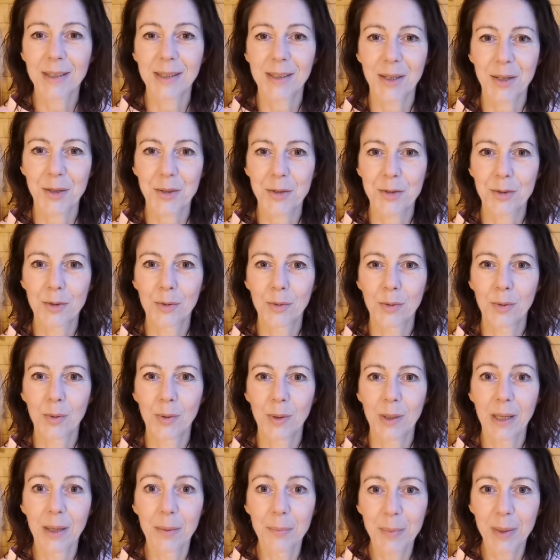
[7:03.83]
dass du
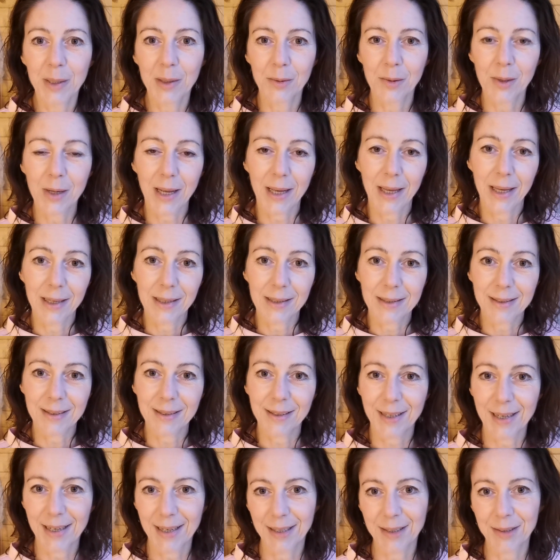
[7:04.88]
immer noch
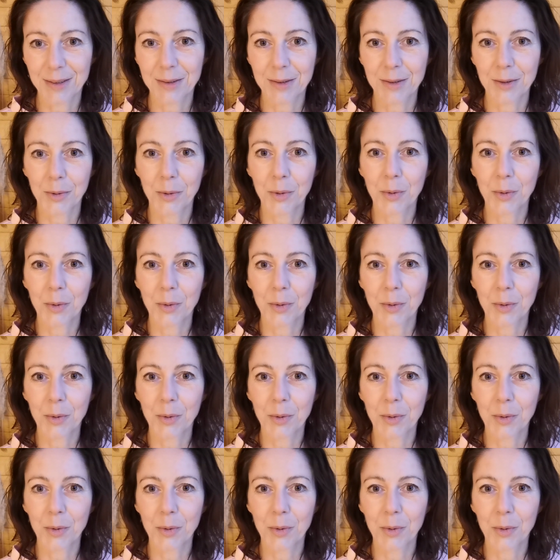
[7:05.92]
Ängste hast